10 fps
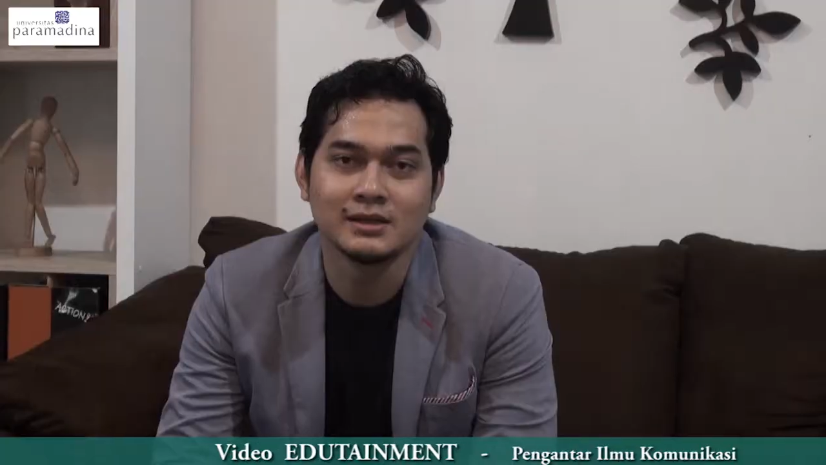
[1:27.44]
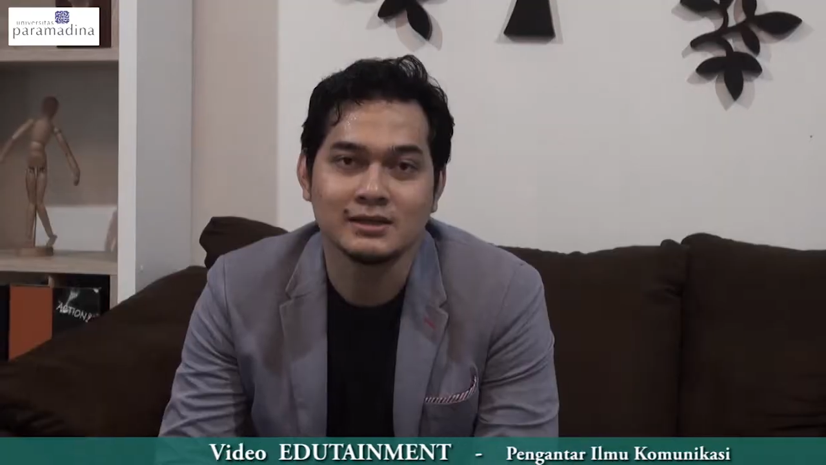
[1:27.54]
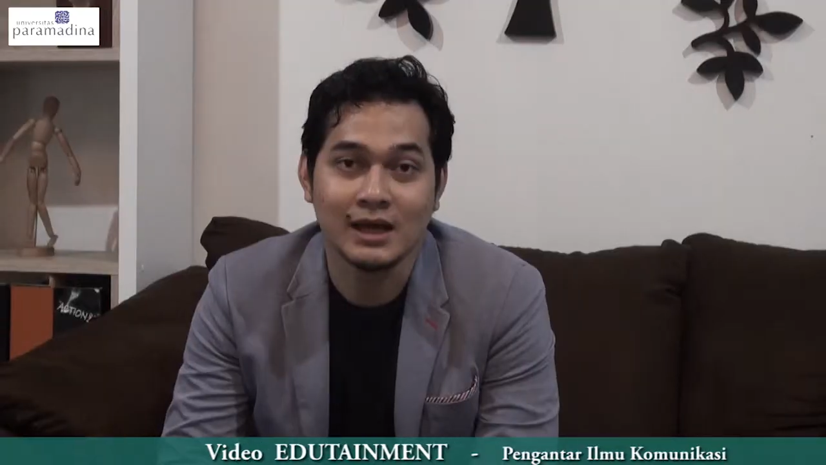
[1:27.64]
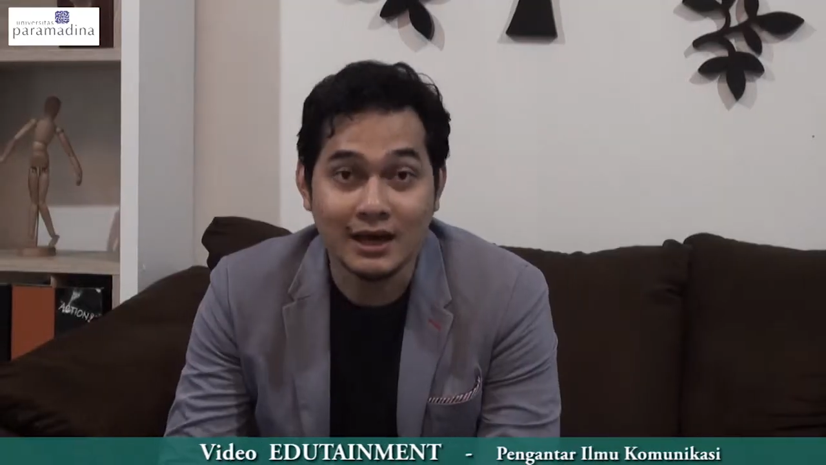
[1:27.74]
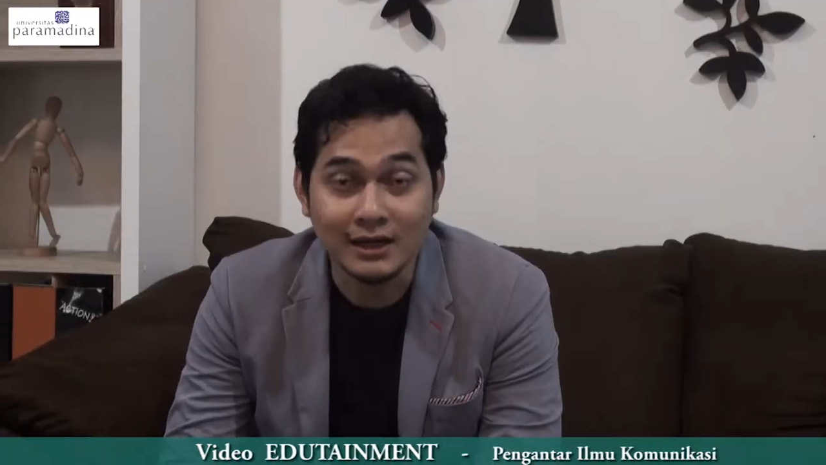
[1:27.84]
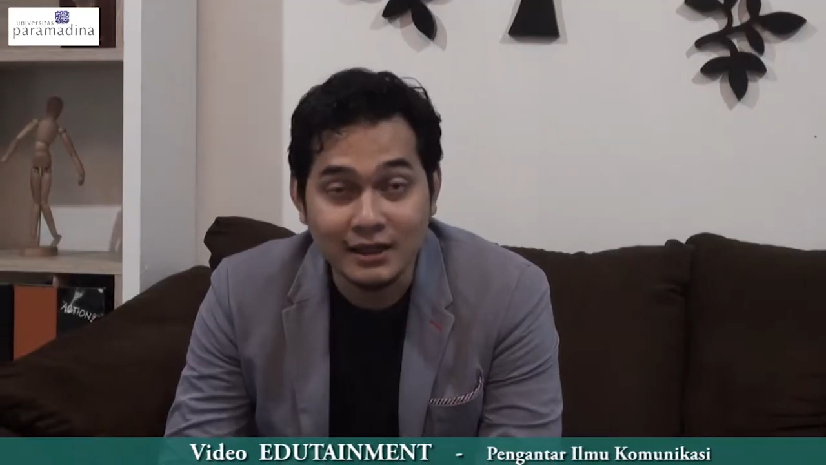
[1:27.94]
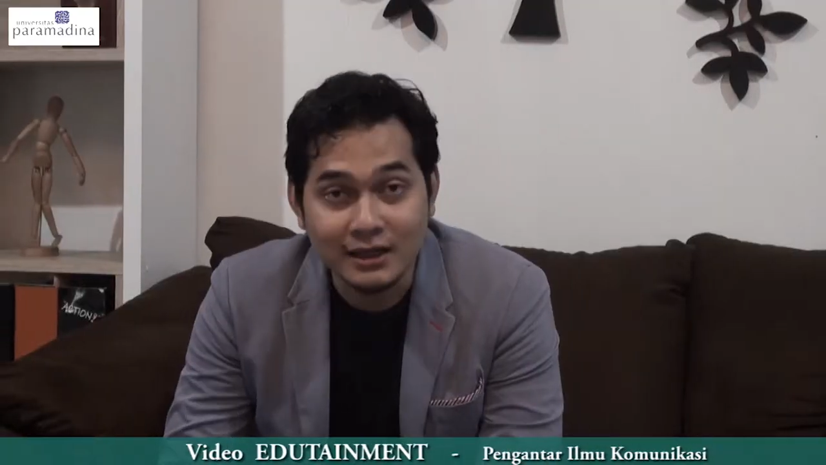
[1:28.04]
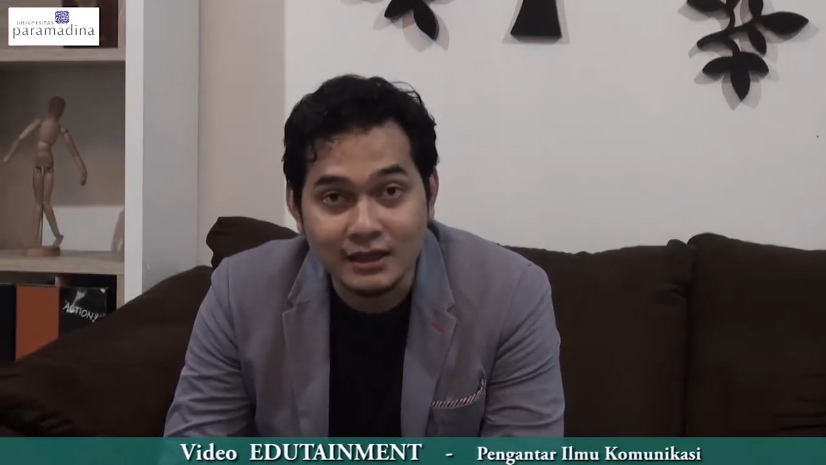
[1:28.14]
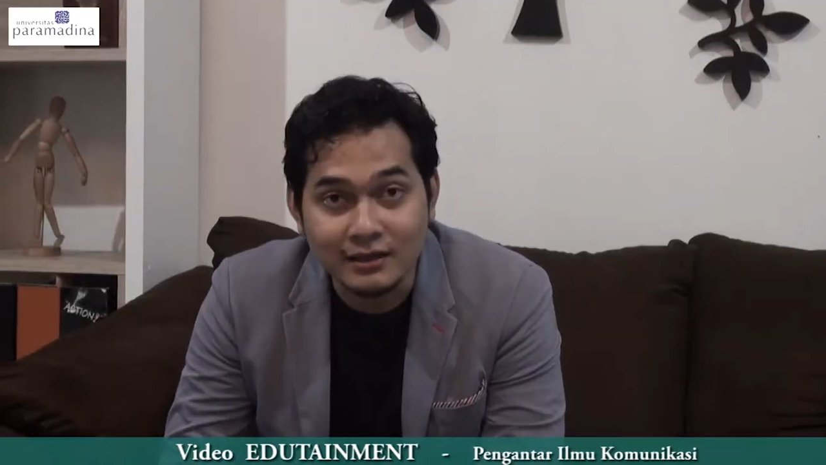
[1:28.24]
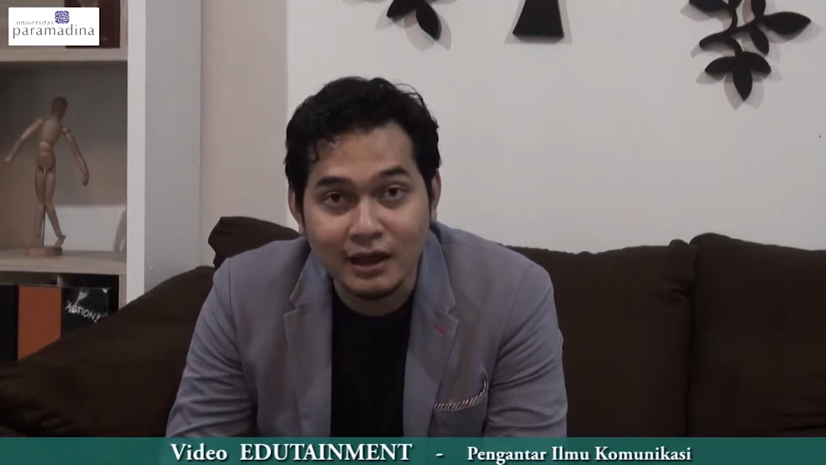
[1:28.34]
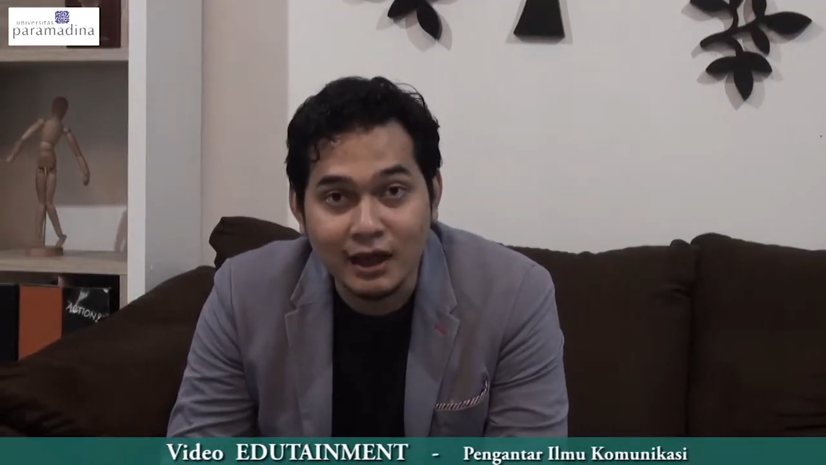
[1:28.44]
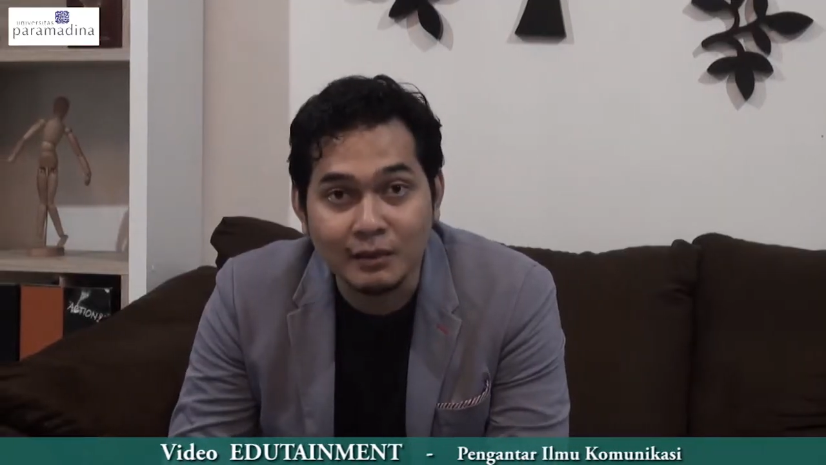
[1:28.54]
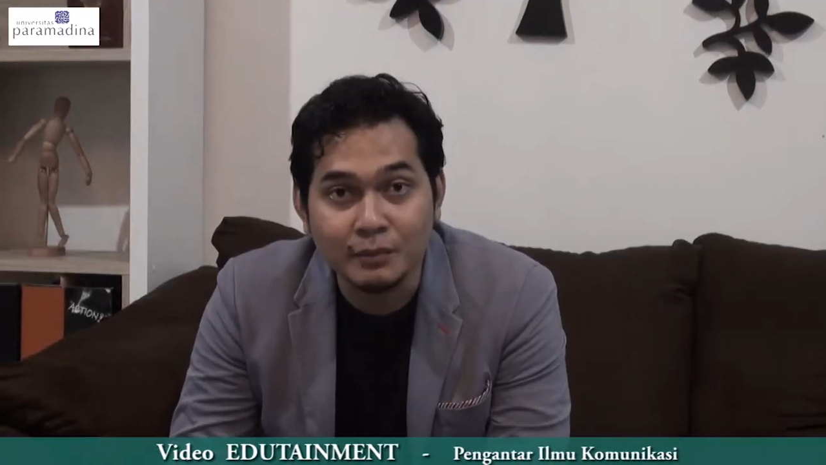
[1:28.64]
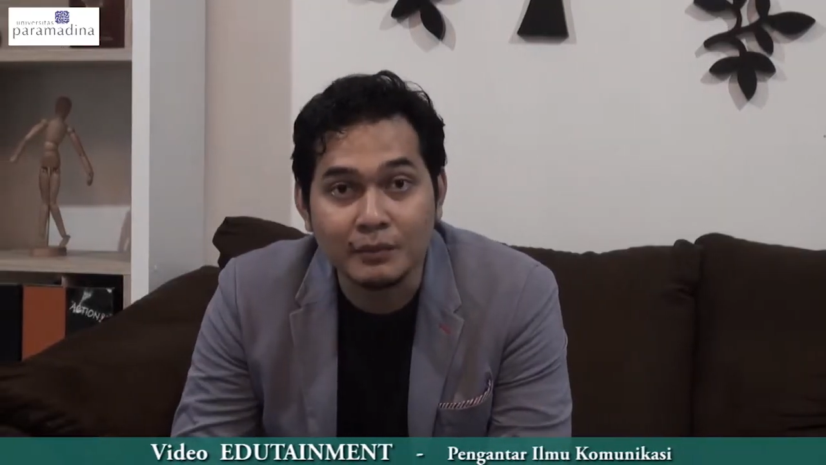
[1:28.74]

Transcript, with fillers: Sekarang kita akan